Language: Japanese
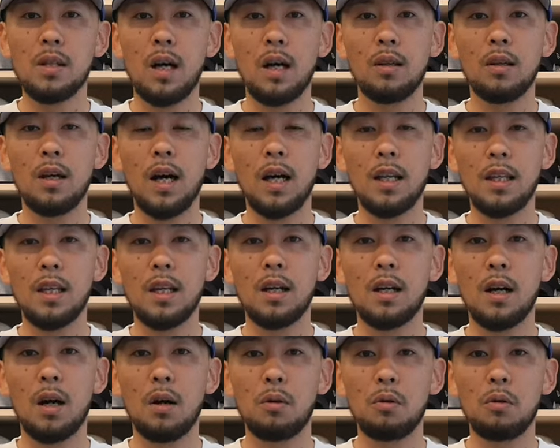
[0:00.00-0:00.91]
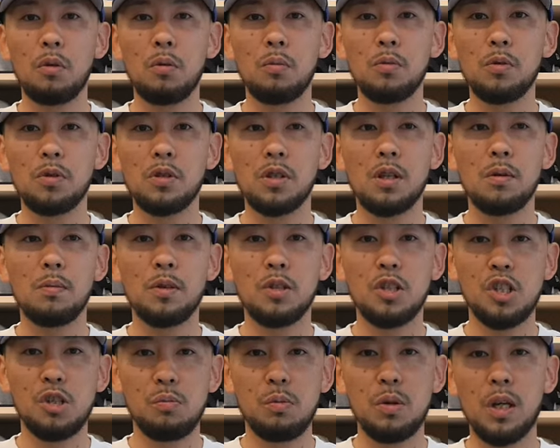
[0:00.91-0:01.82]
あの、派手な格好もすれば
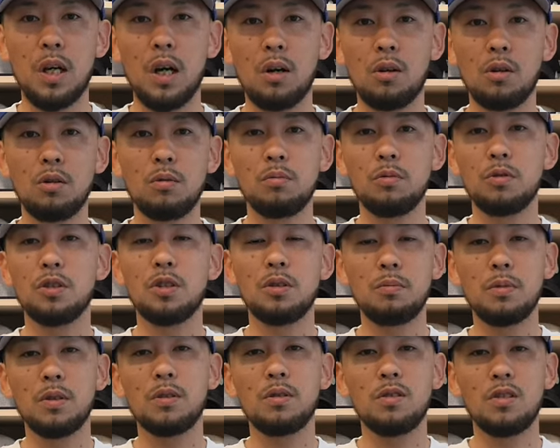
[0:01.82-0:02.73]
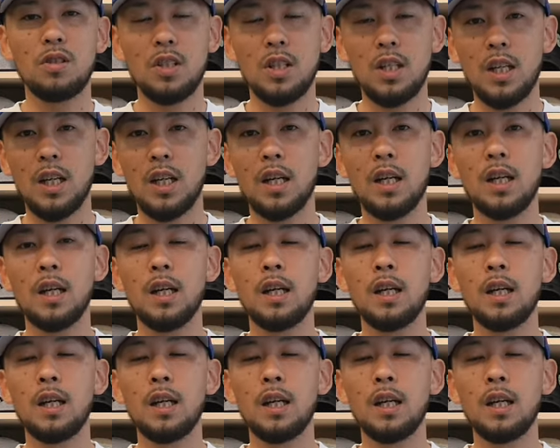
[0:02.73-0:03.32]
渋い格好もしますし、